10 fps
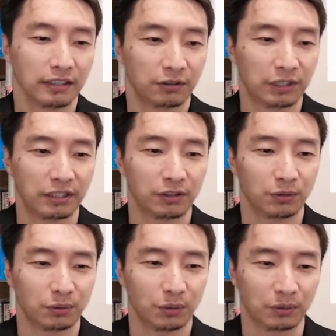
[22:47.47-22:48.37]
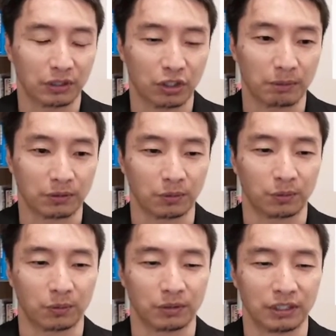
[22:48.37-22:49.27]
で、具体的に言うと、例えばその、
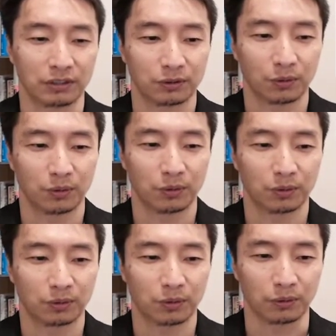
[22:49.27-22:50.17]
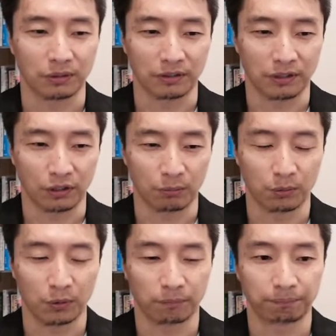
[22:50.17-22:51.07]
このリストを取るんですけれど
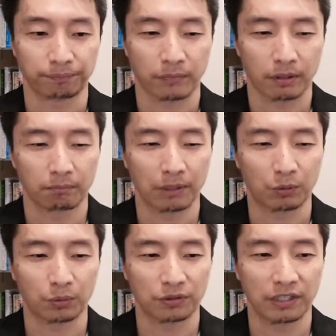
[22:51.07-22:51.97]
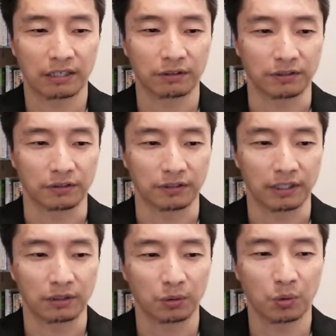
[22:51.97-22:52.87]
も、まあ、この制約率ですね。